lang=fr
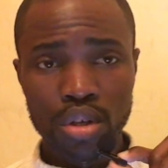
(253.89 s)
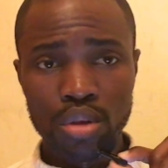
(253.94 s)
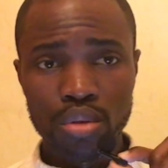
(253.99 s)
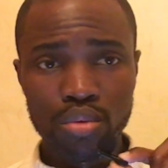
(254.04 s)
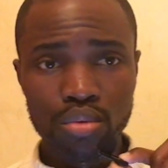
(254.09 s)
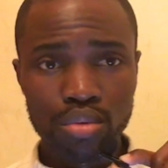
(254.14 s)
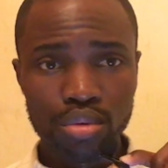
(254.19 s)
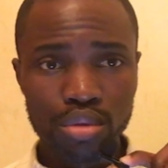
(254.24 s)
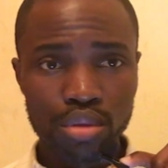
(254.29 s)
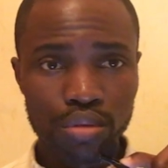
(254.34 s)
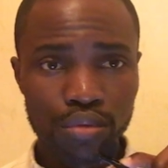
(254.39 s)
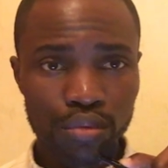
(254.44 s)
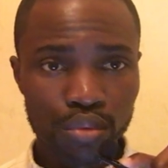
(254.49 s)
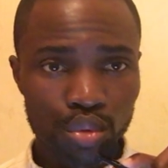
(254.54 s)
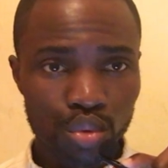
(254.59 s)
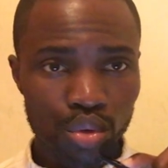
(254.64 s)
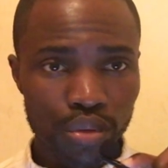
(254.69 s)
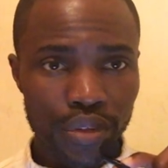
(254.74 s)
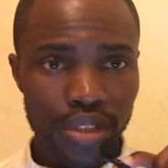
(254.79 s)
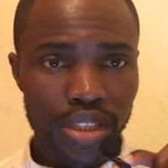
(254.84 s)
ou que vous
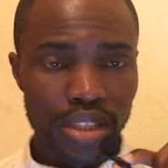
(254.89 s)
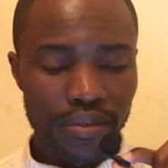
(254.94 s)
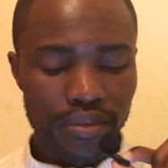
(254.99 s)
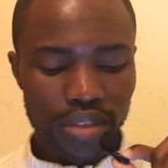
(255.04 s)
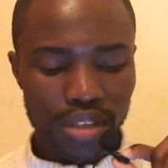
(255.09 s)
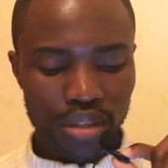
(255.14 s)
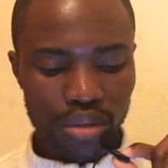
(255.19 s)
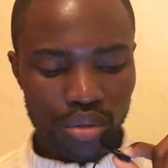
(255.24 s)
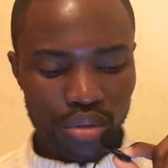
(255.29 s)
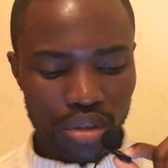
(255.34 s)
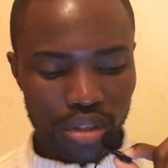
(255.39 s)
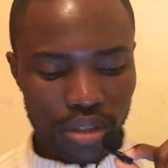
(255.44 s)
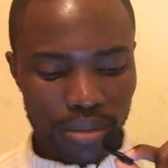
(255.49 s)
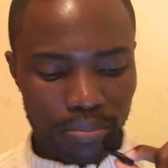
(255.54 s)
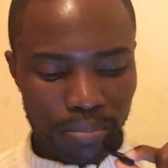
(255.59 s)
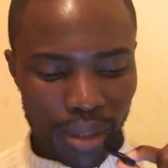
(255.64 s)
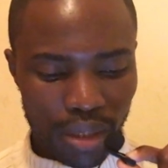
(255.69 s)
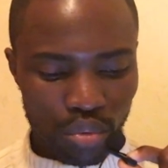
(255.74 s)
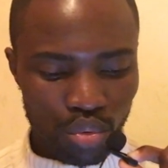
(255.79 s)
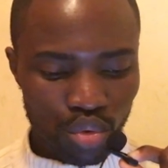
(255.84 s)
suivez cette vidéo
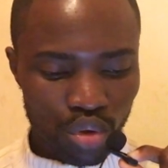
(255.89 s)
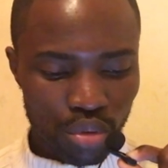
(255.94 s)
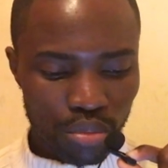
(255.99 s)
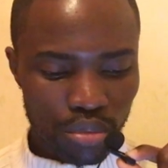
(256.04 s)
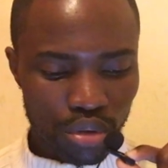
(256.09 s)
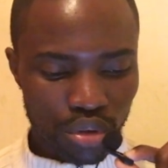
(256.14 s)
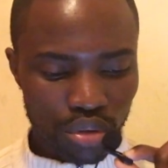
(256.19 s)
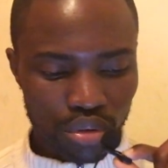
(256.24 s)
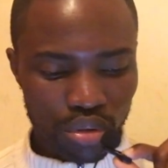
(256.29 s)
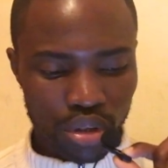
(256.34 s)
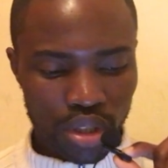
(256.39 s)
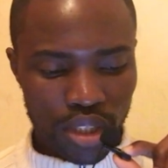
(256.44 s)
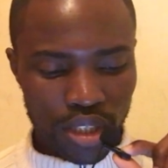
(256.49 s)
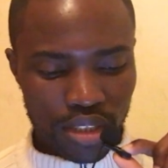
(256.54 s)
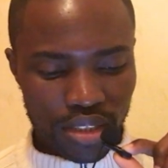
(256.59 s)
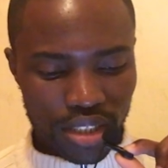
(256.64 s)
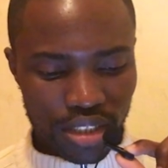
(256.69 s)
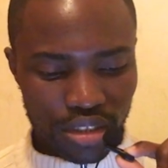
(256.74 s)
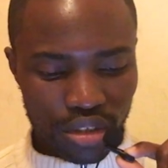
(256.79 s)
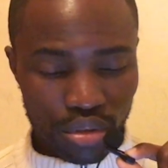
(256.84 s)
partout dans le monde,
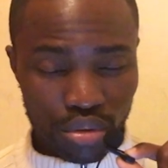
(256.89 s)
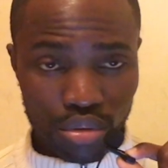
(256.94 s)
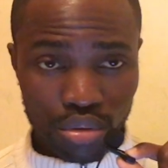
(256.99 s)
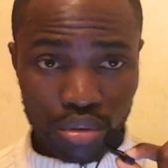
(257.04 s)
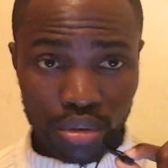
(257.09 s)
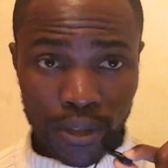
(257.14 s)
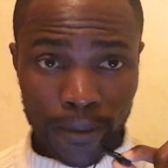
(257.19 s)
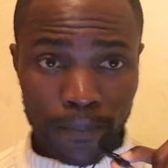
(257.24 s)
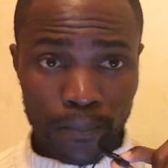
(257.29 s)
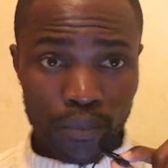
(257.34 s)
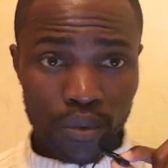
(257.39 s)
sachez que